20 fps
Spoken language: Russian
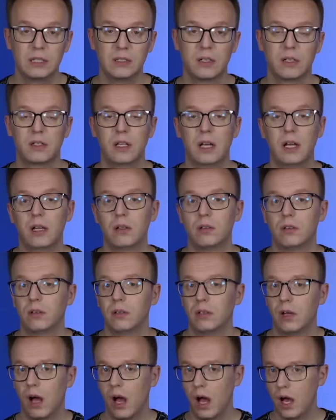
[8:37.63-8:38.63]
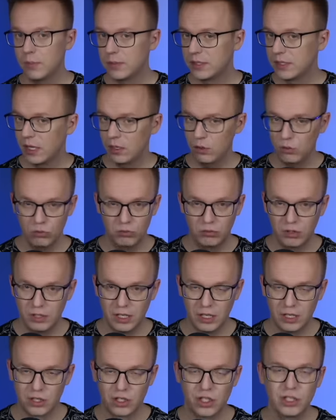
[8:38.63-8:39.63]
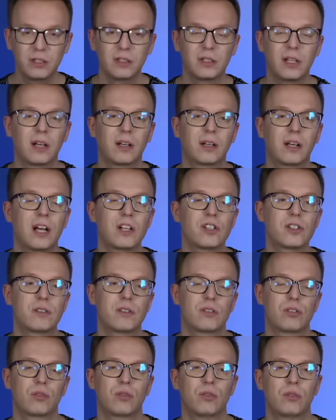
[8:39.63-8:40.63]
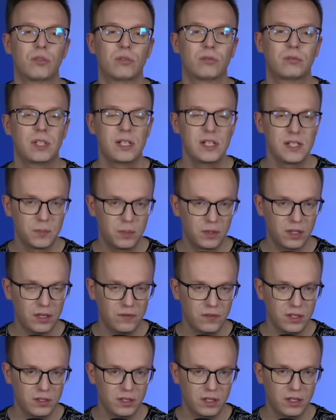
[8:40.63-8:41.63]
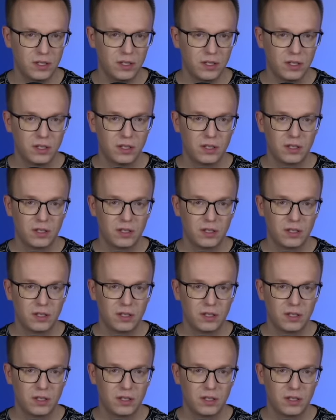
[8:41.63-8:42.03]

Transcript: Когда абсолютно неожиданно окажется, что 3,5